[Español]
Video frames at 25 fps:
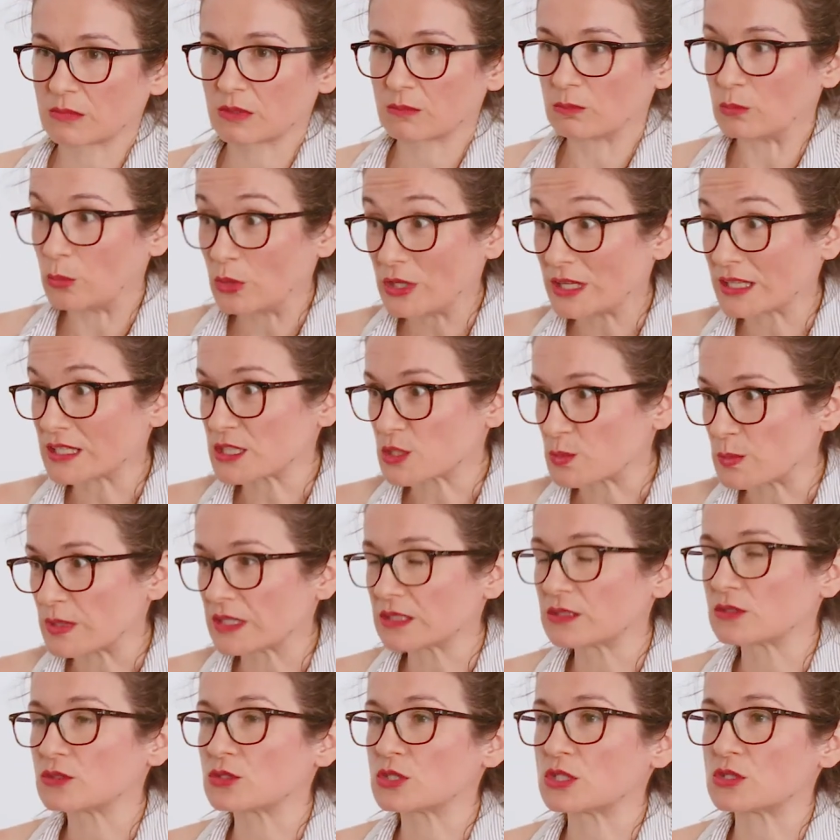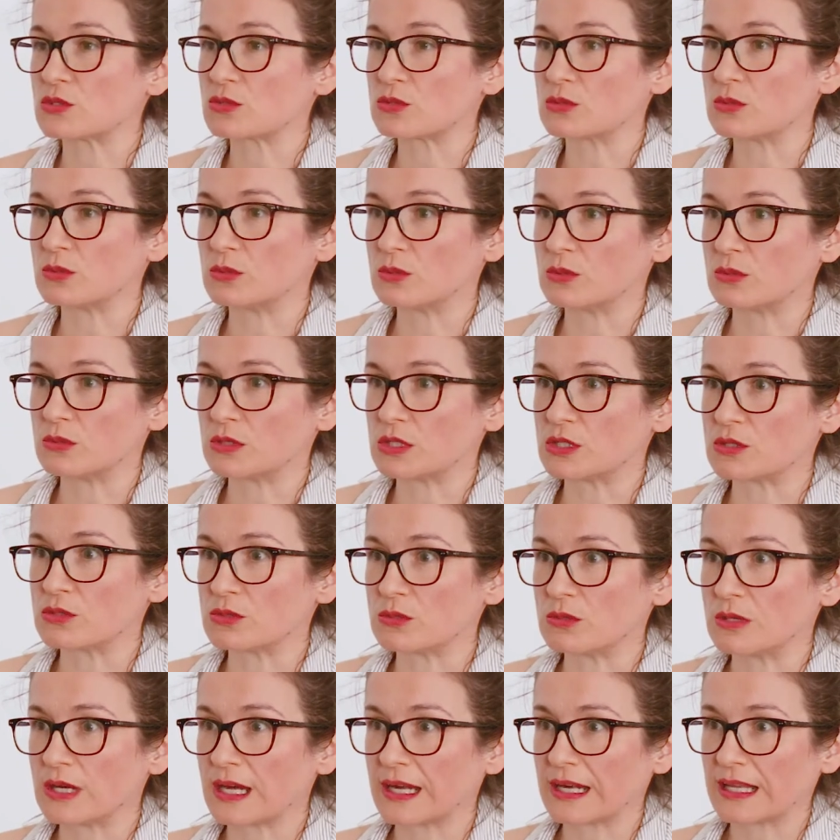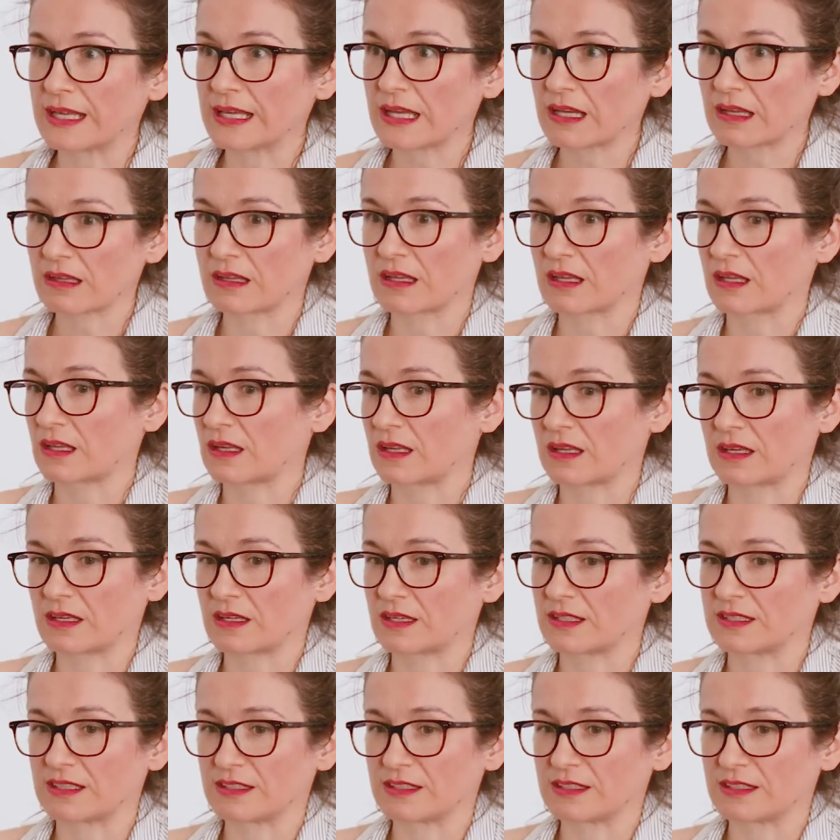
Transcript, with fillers: muy expertos en su, en su área que,